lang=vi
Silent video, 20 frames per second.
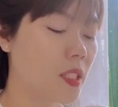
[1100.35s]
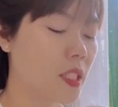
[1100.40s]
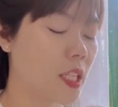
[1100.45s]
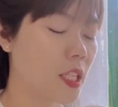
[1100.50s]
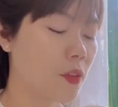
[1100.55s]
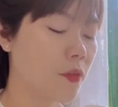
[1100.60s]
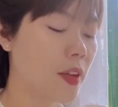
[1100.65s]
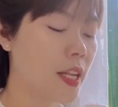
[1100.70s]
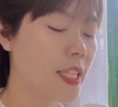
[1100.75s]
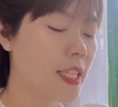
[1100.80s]

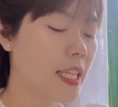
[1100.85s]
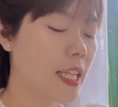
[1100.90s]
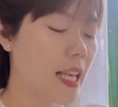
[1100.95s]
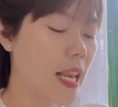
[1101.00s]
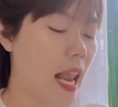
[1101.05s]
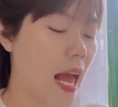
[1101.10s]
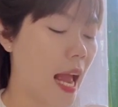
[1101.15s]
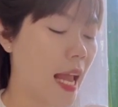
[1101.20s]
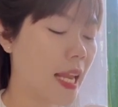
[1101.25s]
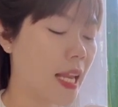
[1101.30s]
Trình Phi Trì
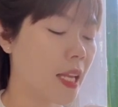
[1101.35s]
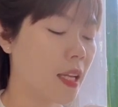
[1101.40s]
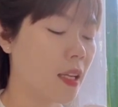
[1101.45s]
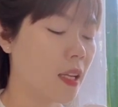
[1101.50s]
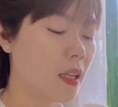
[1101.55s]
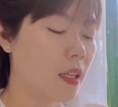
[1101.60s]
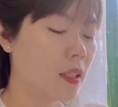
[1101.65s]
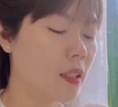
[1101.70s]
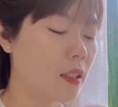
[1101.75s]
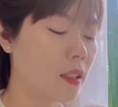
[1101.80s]
lại
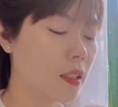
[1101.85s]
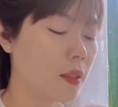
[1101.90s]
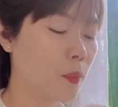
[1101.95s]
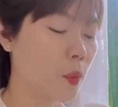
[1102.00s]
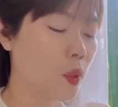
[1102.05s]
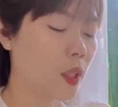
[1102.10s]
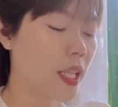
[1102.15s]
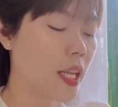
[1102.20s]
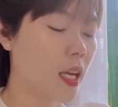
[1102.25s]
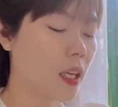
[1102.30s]
Ừ
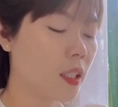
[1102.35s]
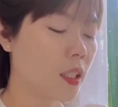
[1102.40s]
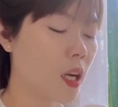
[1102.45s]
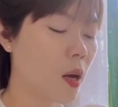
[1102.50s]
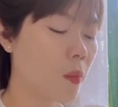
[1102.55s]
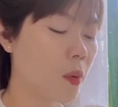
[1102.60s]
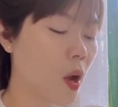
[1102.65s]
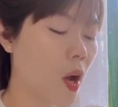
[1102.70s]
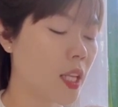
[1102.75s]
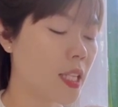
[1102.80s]
một tiếng
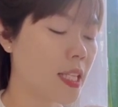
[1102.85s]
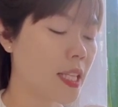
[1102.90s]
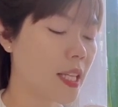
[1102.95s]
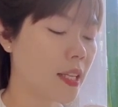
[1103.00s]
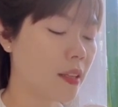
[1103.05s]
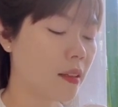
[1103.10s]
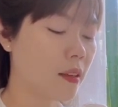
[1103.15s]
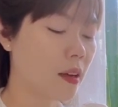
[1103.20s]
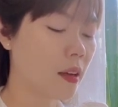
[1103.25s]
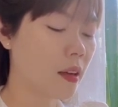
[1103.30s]
không nói
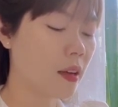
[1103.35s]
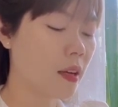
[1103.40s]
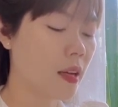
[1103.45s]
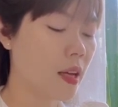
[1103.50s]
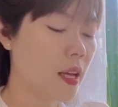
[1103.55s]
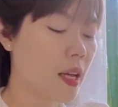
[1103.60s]
gì nữa.